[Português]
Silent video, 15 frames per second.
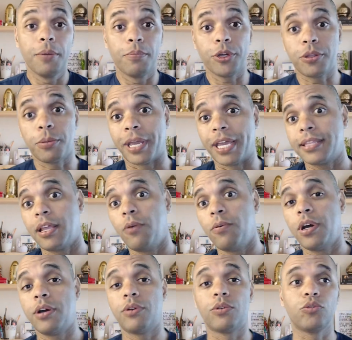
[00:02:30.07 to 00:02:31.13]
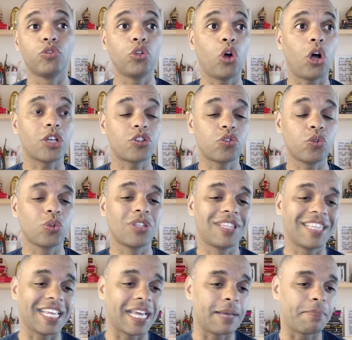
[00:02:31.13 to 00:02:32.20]
Muito bem, então o nosso
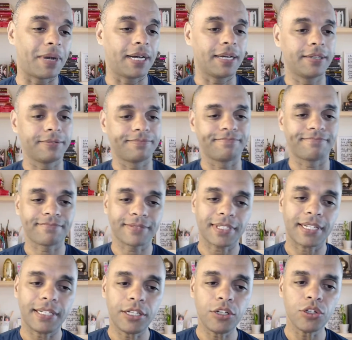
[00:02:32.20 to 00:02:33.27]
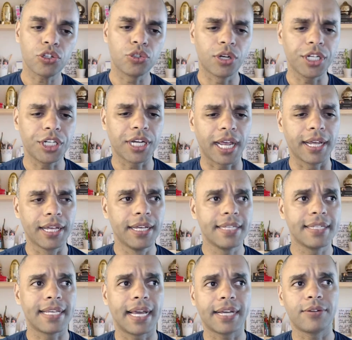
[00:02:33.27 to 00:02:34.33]
tema de hoje é:
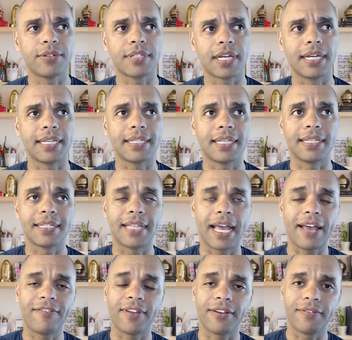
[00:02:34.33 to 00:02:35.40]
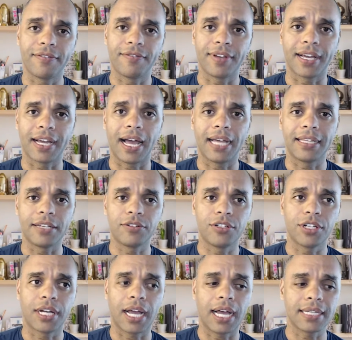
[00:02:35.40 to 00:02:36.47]
será que os cães eles devem ficar dentro
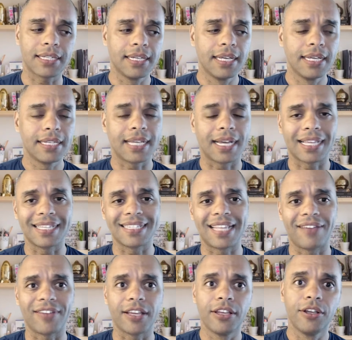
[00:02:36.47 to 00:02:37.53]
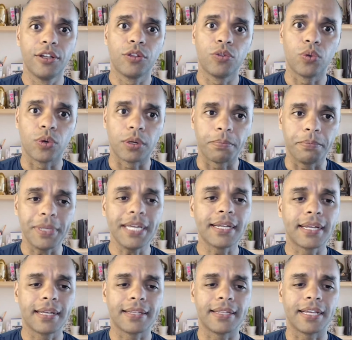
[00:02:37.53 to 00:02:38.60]
de casa? Será que eles devem
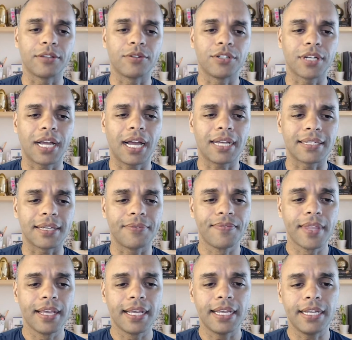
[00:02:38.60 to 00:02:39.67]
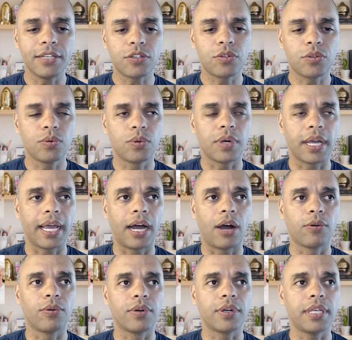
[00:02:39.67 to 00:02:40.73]
dormir dentro de casa, isso é
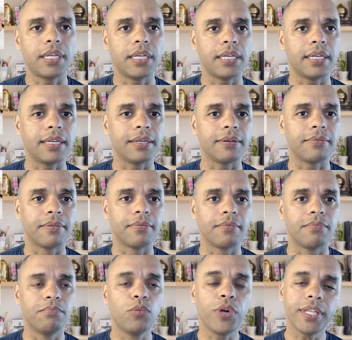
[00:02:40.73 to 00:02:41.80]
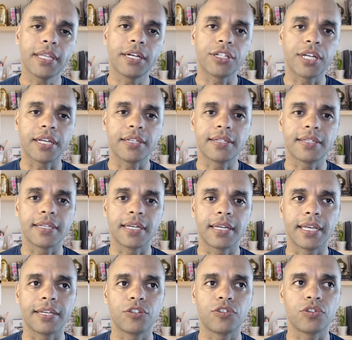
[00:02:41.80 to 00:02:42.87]
algo que muita gente se
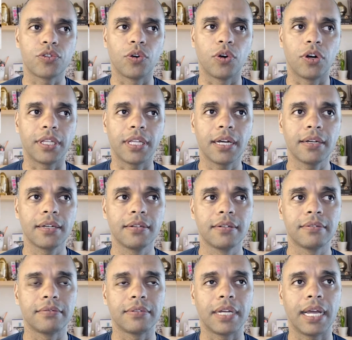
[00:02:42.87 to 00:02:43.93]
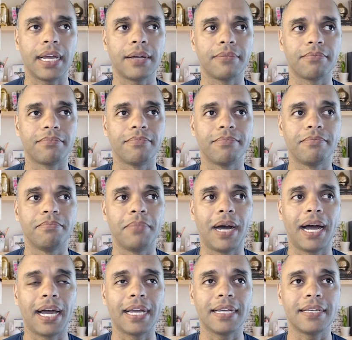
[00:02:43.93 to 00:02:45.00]
questiona, né?
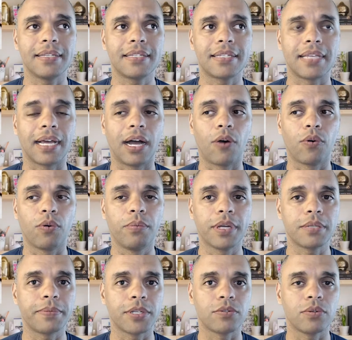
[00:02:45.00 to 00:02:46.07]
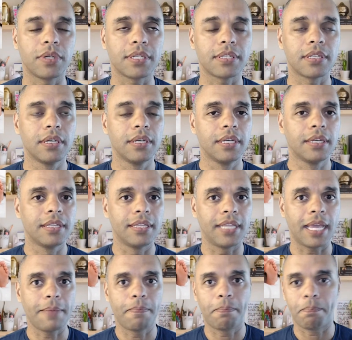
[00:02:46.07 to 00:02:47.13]
mas algumas pessoas
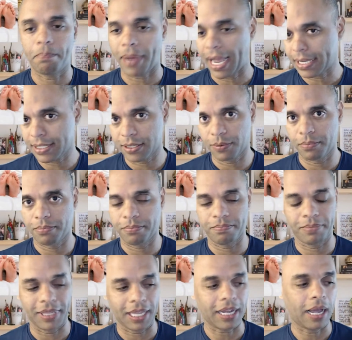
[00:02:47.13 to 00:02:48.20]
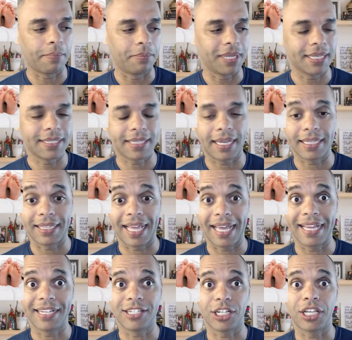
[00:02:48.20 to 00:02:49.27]
nem passam pela cabeça a
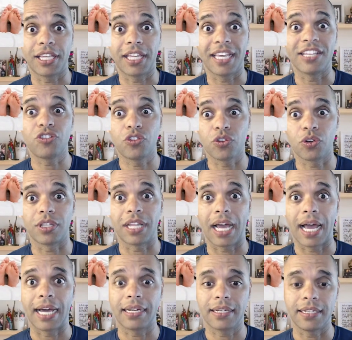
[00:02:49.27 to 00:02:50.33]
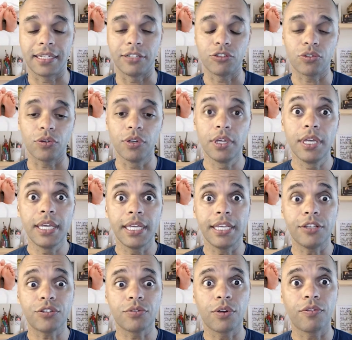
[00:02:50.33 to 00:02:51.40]
ideia de questionar isso.
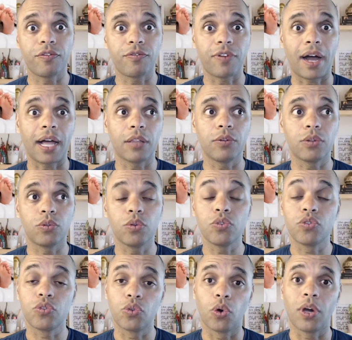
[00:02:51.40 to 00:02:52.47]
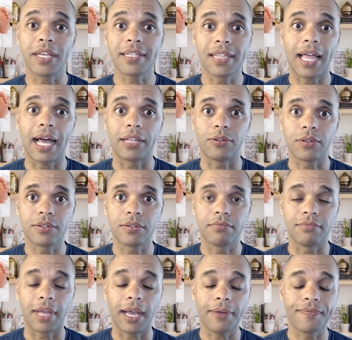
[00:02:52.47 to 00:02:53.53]
Isso eu falo dos dois lados,
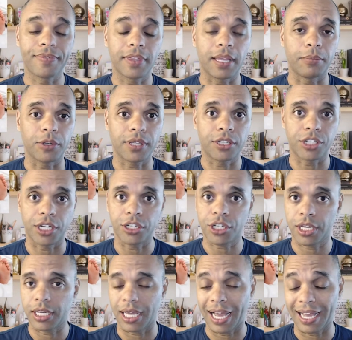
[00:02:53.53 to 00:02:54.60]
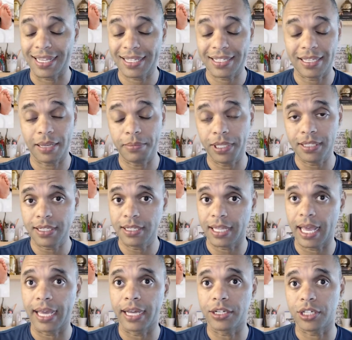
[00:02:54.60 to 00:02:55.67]
né? Tem muita gente que a simples
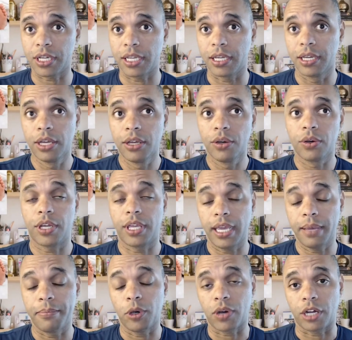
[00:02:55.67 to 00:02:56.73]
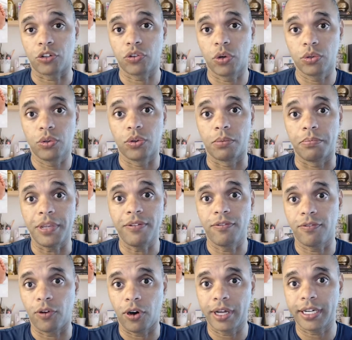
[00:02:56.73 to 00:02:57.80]
ideia de que o que meu cachorro dormir
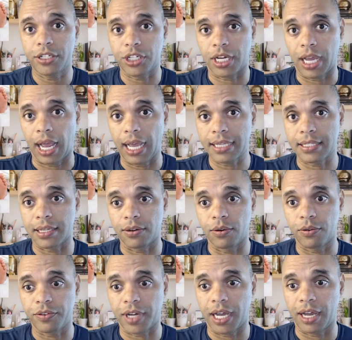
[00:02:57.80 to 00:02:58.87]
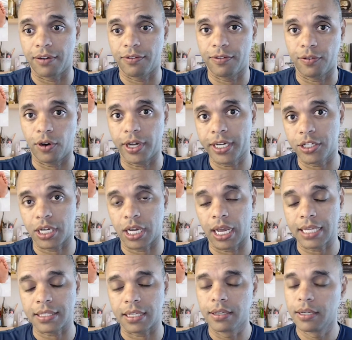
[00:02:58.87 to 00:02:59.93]
fora de casa ou ficar fora de
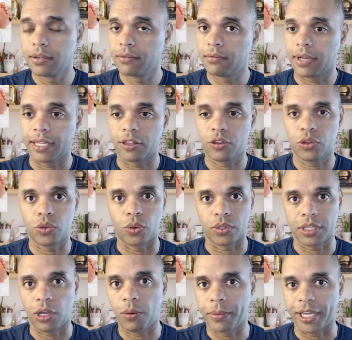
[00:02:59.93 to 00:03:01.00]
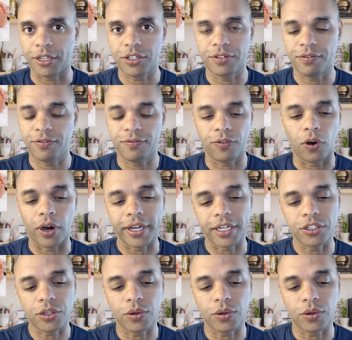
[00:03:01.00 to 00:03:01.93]
casa é totalmente fora de